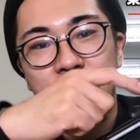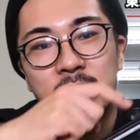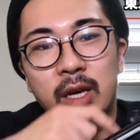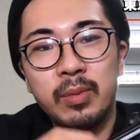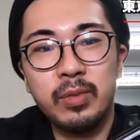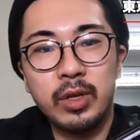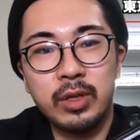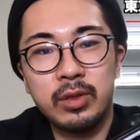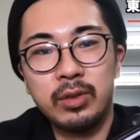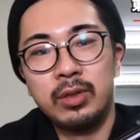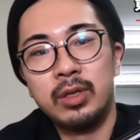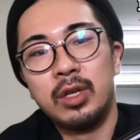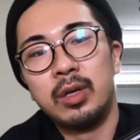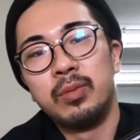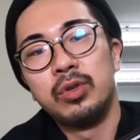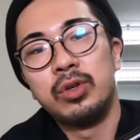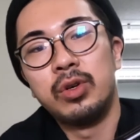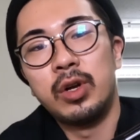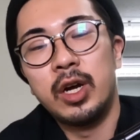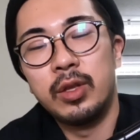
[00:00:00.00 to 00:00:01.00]
い
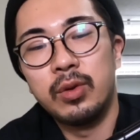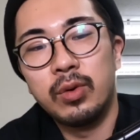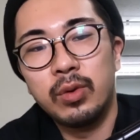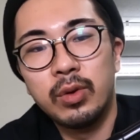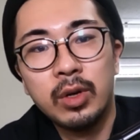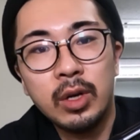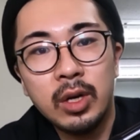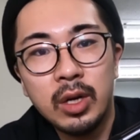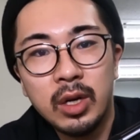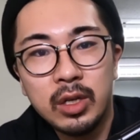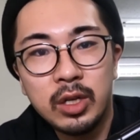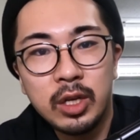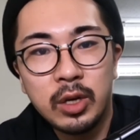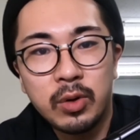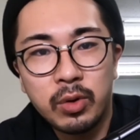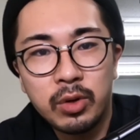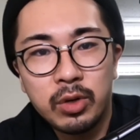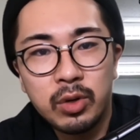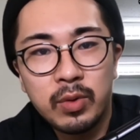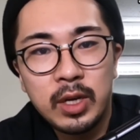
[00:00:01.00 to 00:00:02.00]
300g くらいの
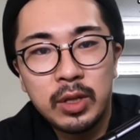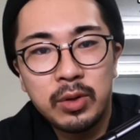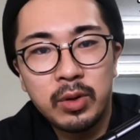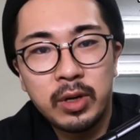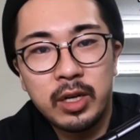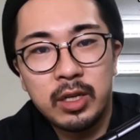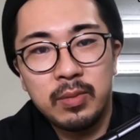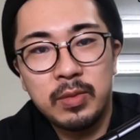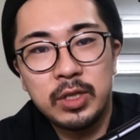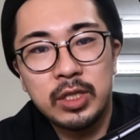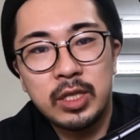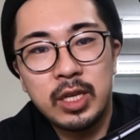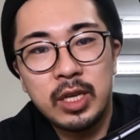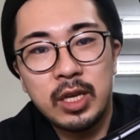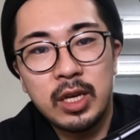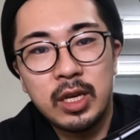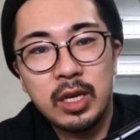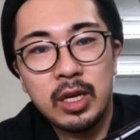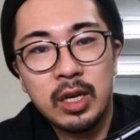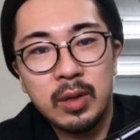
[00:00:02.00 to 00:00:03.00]
リコイルウェイトがありまし
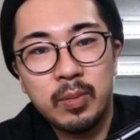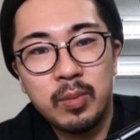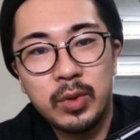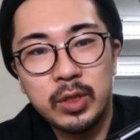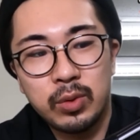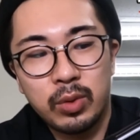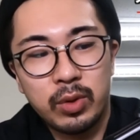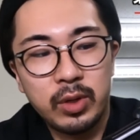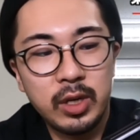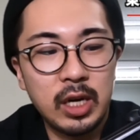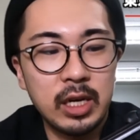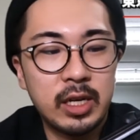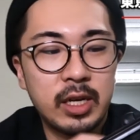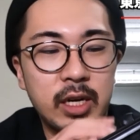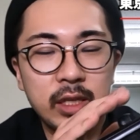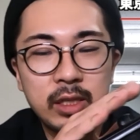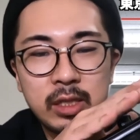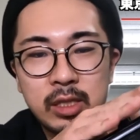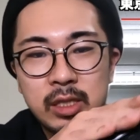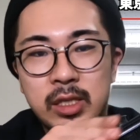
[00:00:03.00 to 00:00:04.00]
て、まあ、それが
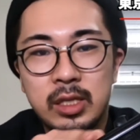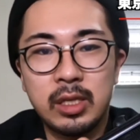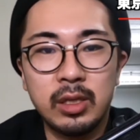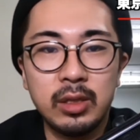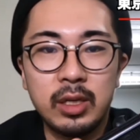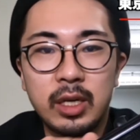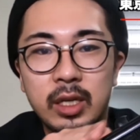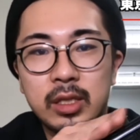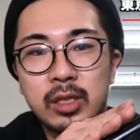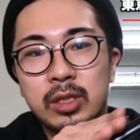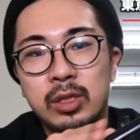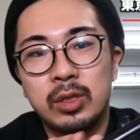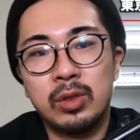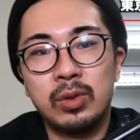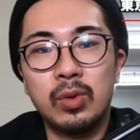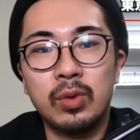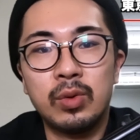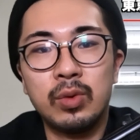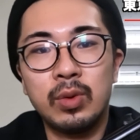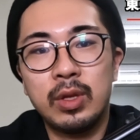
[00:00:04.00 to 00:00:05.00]

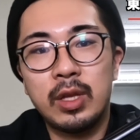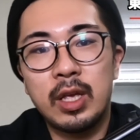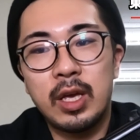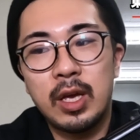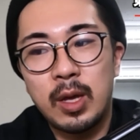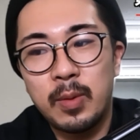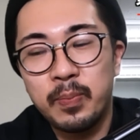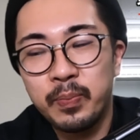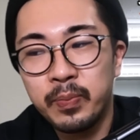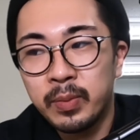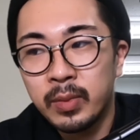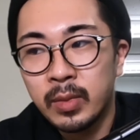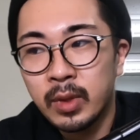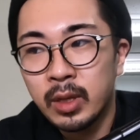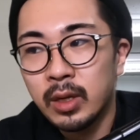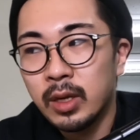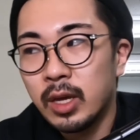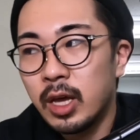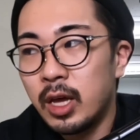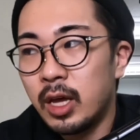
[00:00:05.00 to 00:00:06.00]
ガッツンガッツン動くんで、
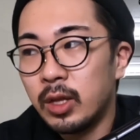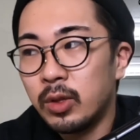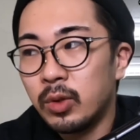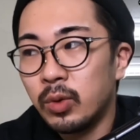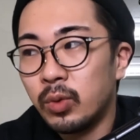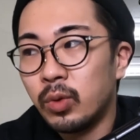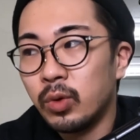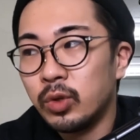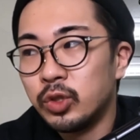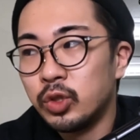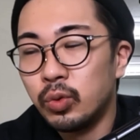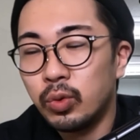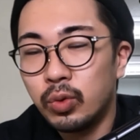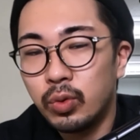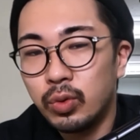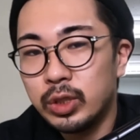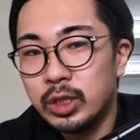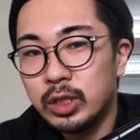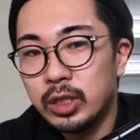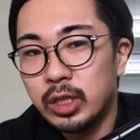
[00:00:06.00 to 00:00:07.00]
えーと、
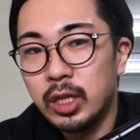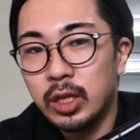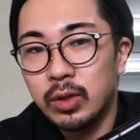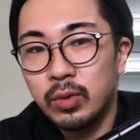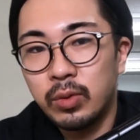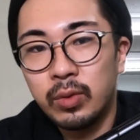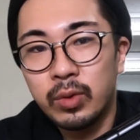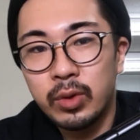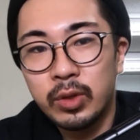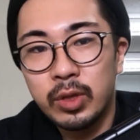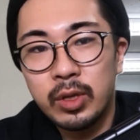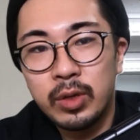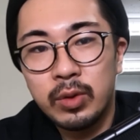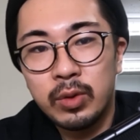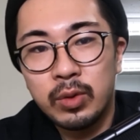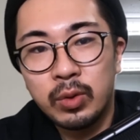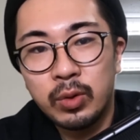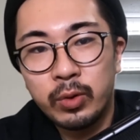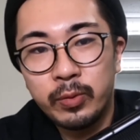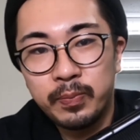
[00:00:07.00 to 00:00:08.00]
正直なところで言
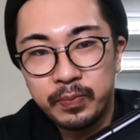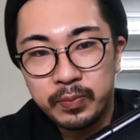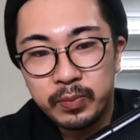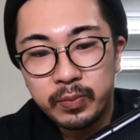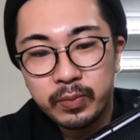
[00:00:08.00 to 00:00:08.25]
うと